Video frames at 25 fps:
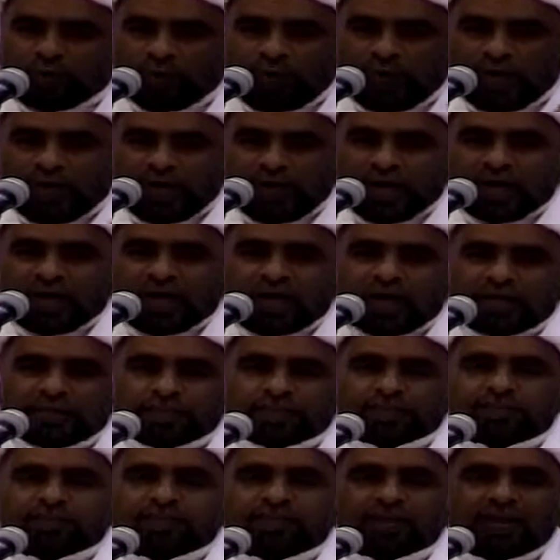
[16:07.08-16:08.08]
الله
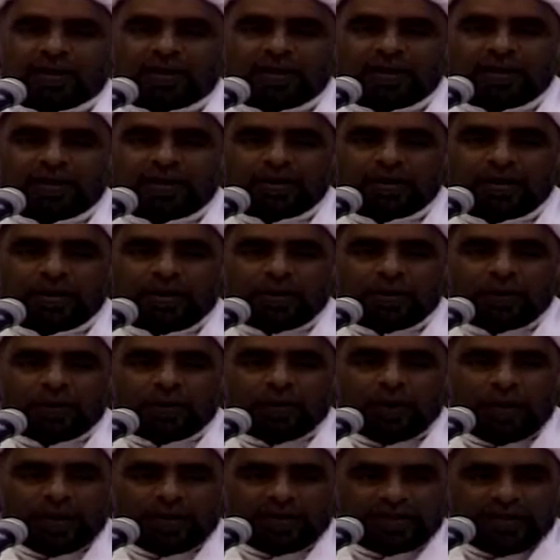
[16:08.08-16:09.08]

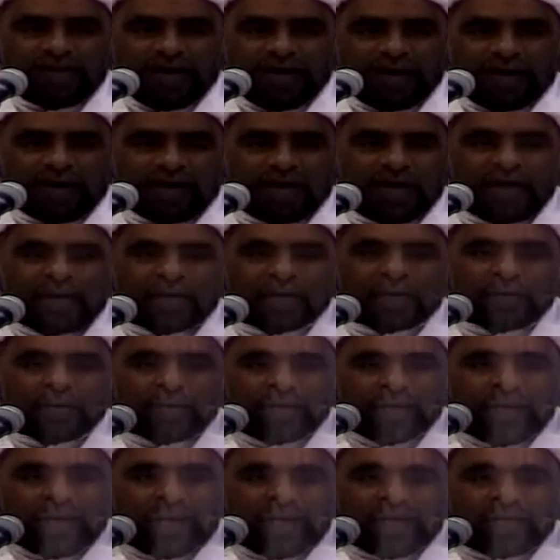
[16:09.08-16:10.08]
وإذا كان
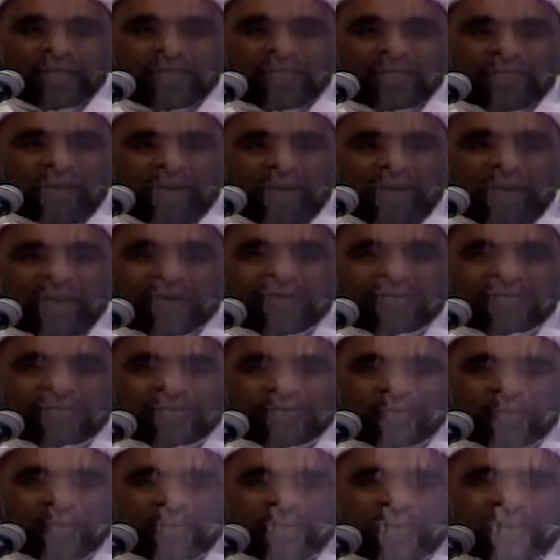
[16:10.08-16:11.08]
هناك
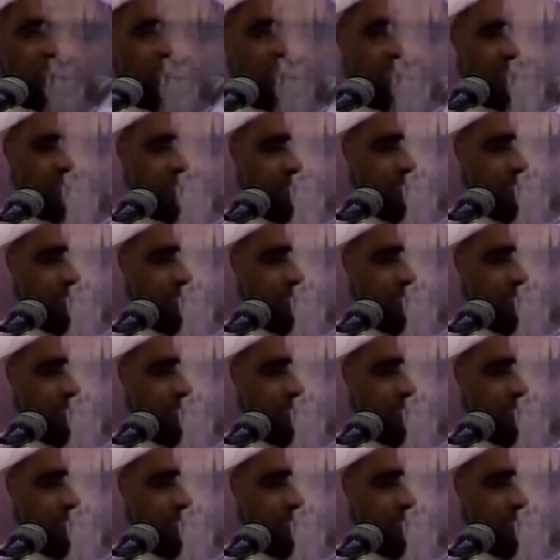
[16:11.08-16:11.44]
مائز يميز